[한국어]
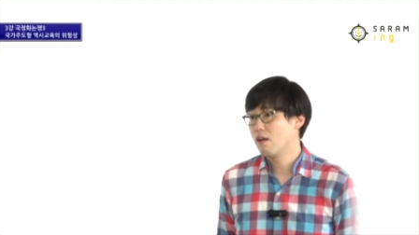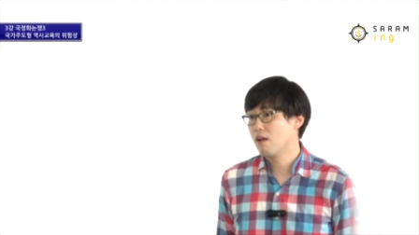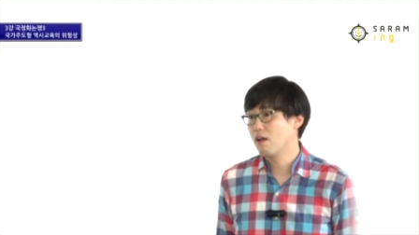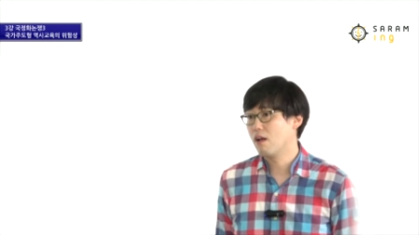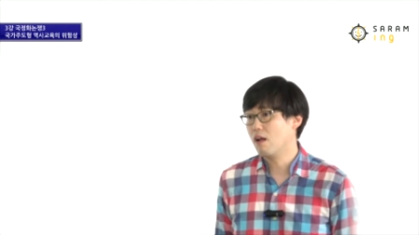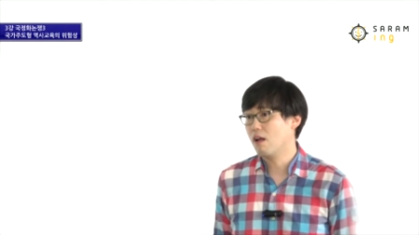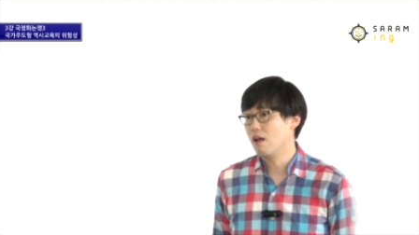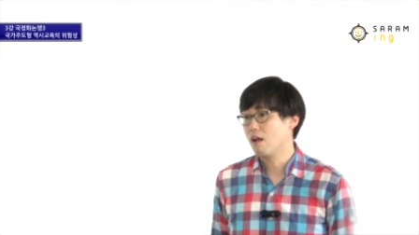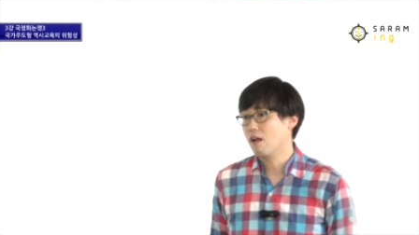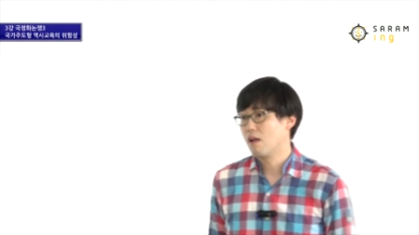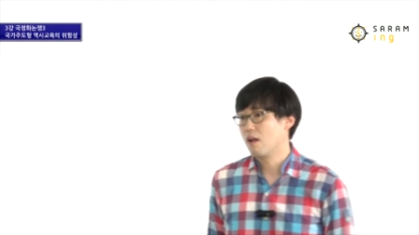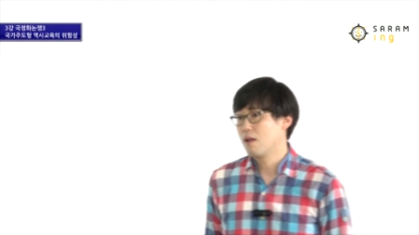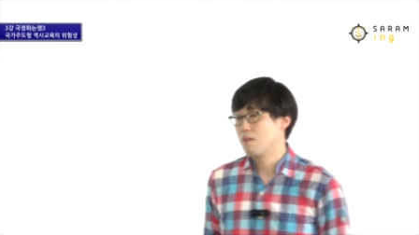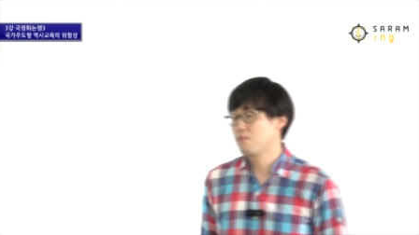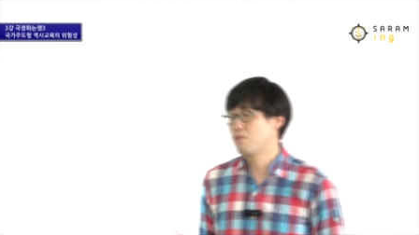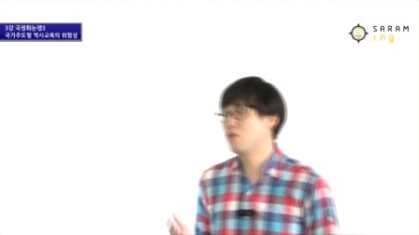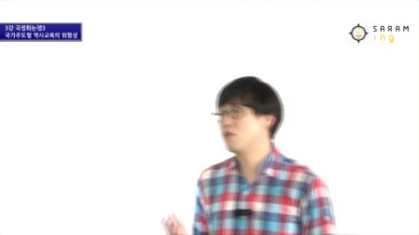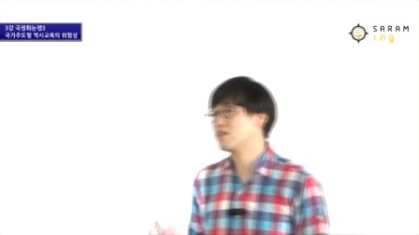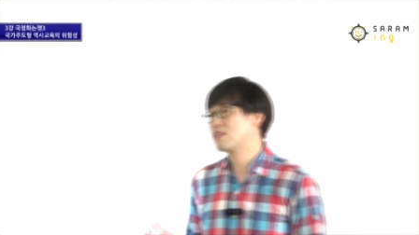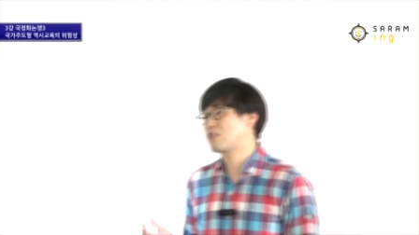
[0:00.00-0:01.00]
네.
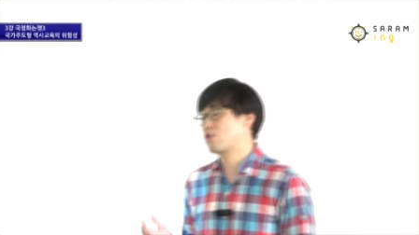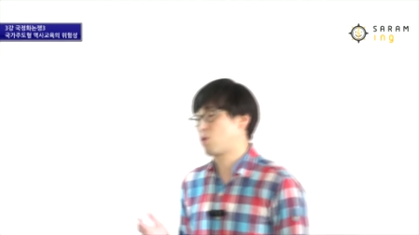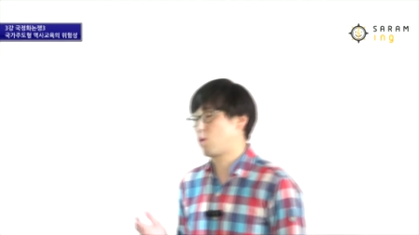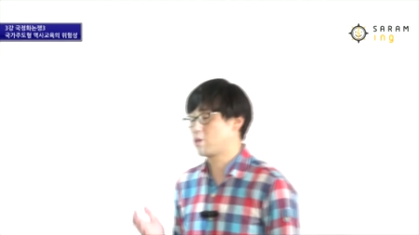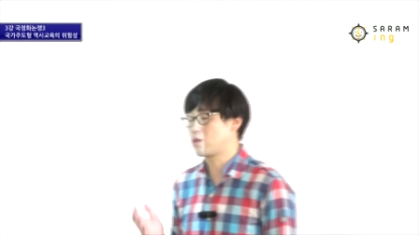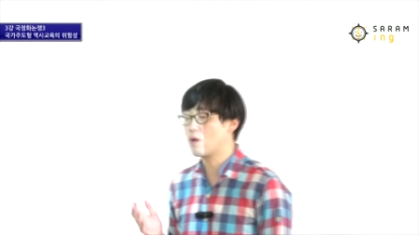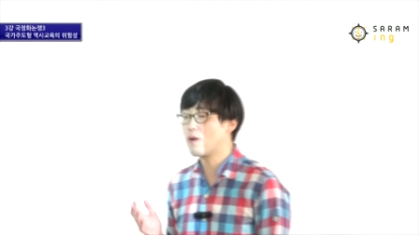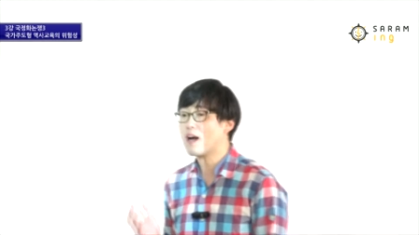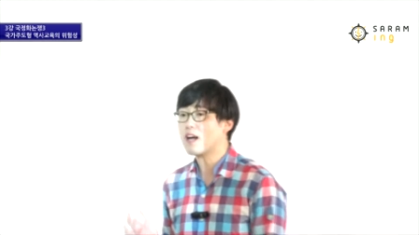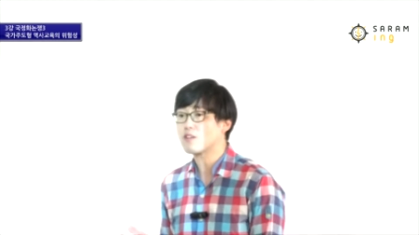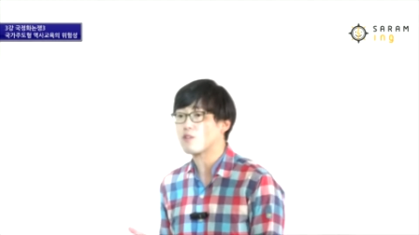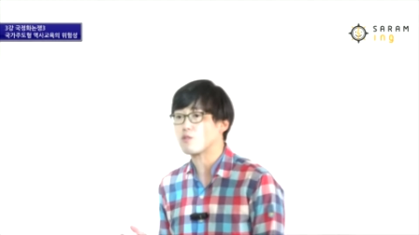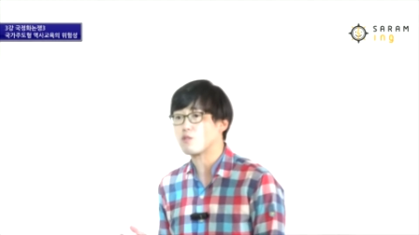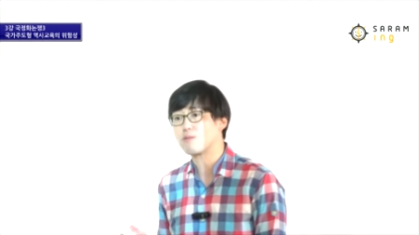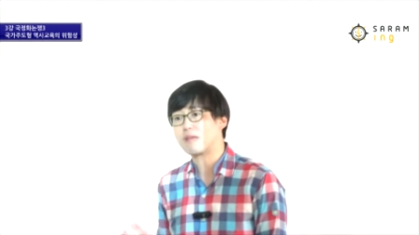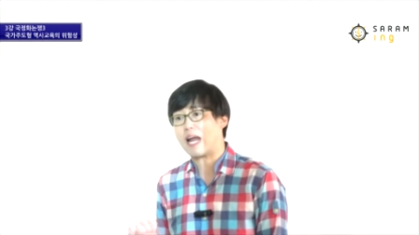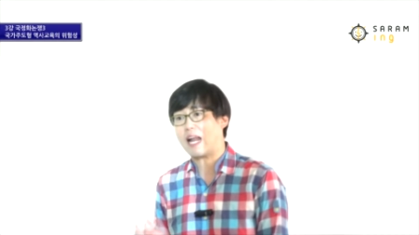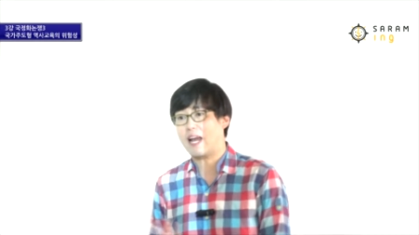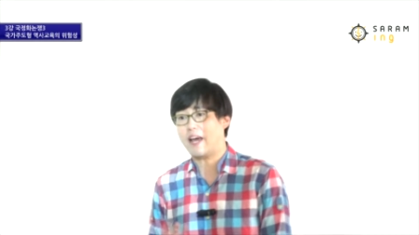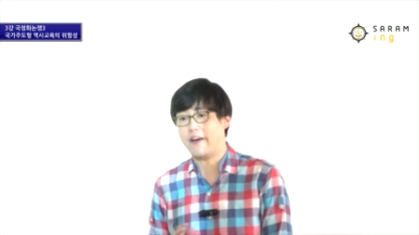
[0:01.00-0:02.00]
물론 이제 조선왕조는
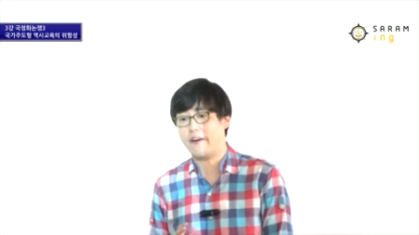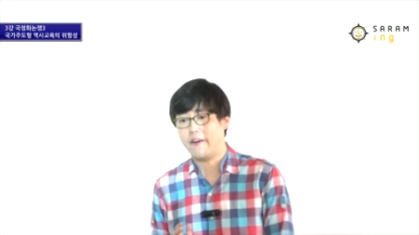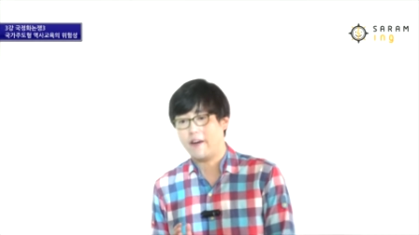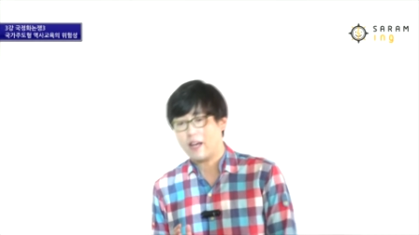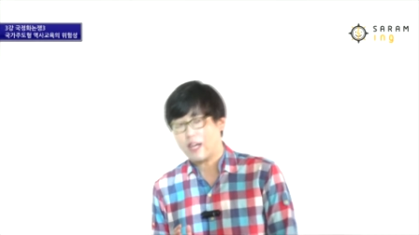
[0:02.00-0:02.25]
좀 달라요.